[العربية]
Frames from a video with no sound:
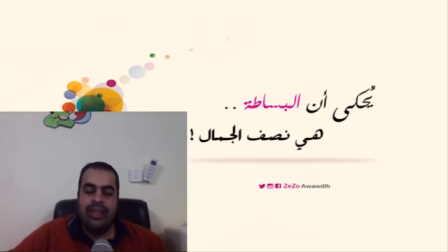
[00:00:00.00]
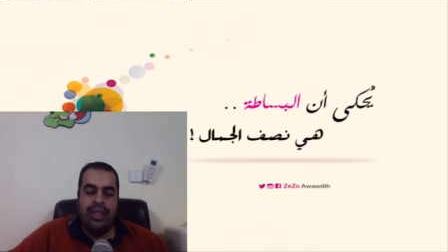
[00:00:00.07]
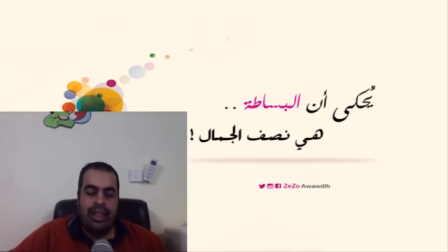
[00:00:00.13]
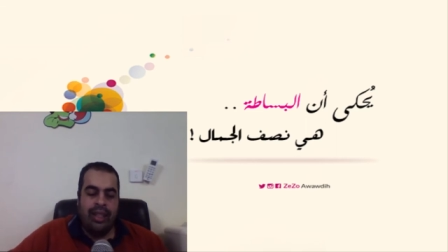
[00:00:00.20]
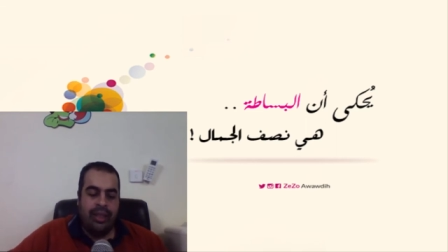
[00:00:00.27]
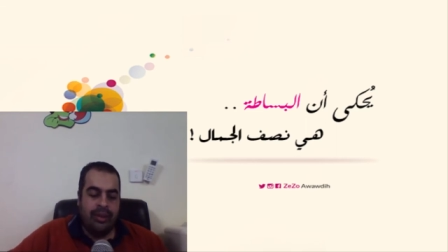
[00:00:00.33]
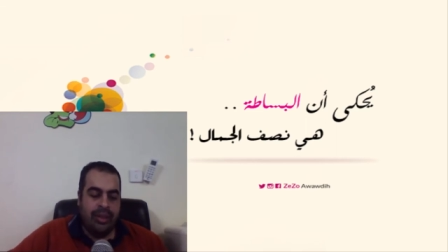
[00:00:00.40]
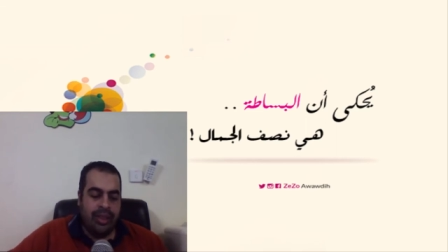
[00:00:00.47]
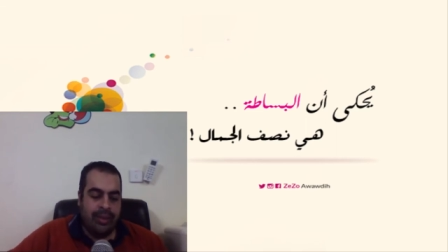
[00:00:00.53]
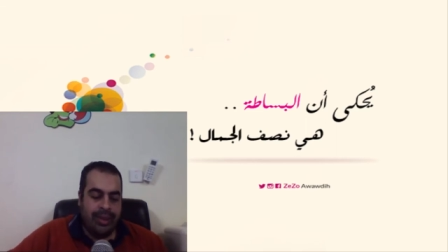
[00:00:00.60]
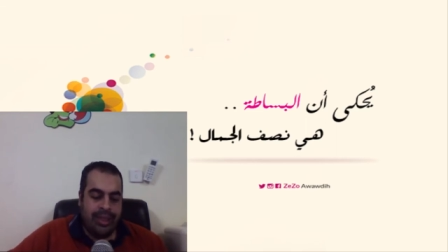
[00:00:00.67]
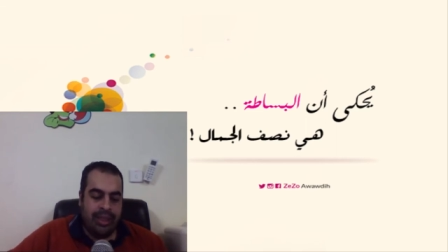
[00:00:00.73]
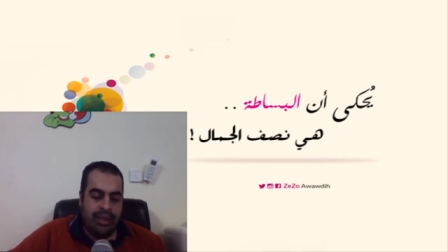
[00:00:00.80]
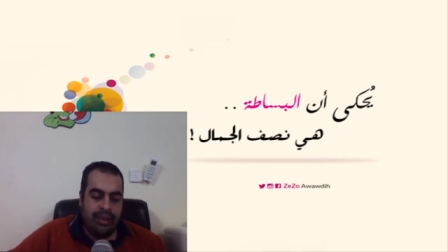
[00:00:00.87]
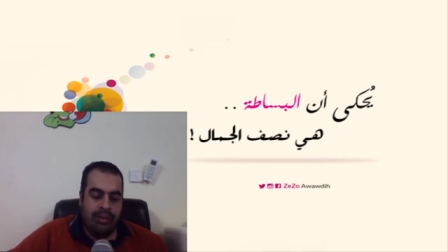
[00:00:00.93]
تعالى نمسك
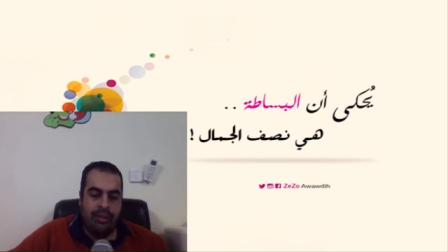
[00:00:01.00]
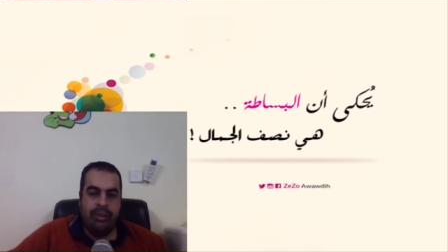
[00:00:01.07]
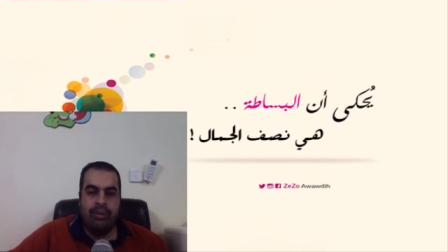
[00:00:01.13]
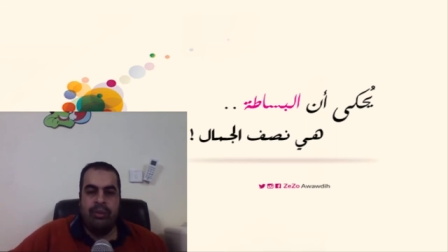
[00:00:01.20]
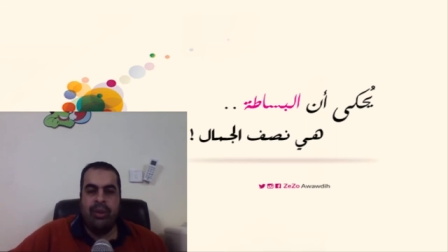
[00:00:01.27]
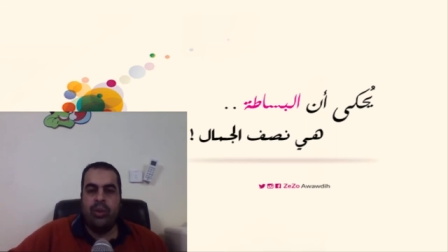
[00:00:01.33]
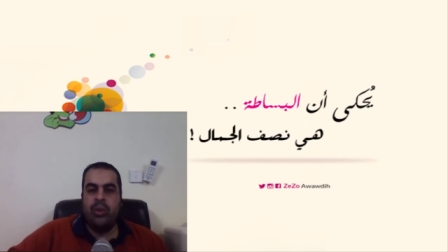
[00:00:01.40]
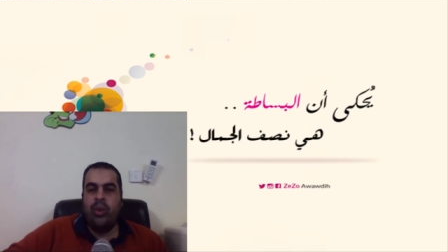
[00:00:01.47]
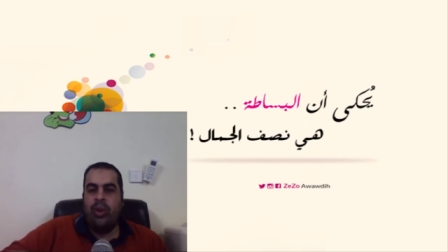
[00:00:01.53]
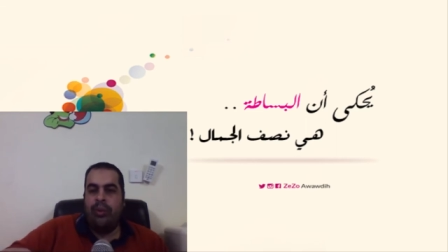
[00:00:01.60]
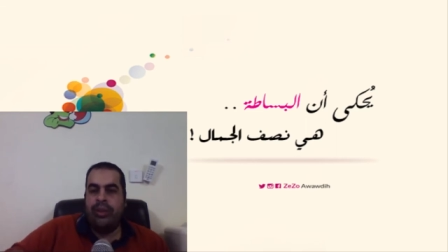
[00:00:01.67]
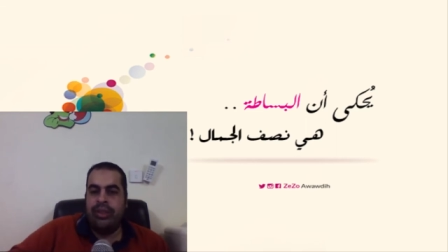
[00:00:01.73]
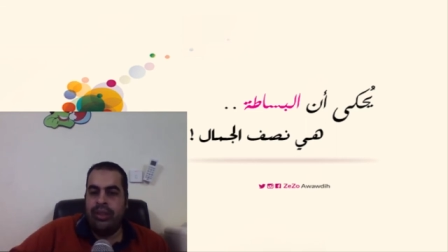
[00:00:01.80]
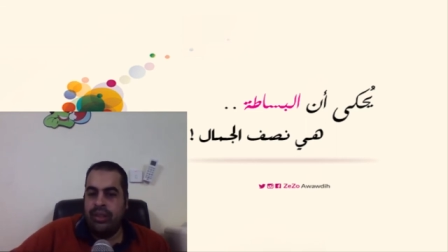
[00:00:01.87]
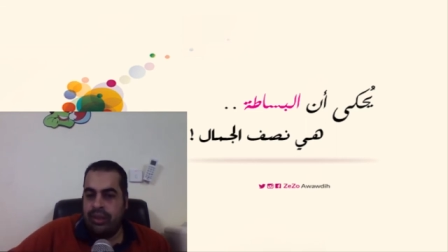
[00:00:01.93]
مثلا موضوع
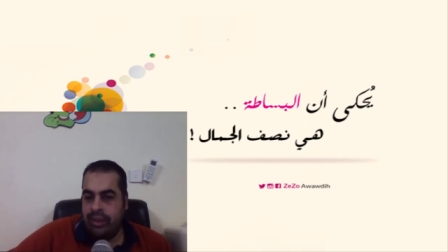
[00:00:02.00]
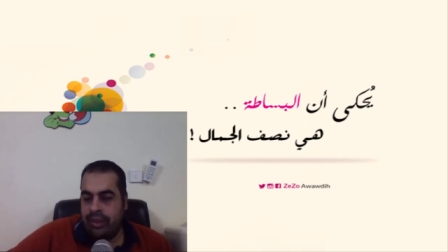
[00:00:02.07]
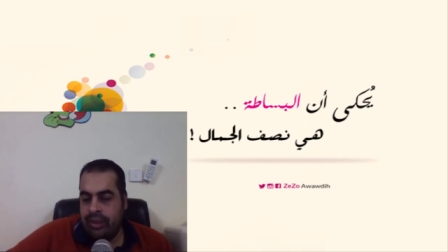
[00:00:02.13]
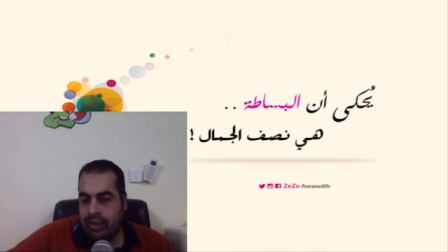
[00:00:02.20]
بسيط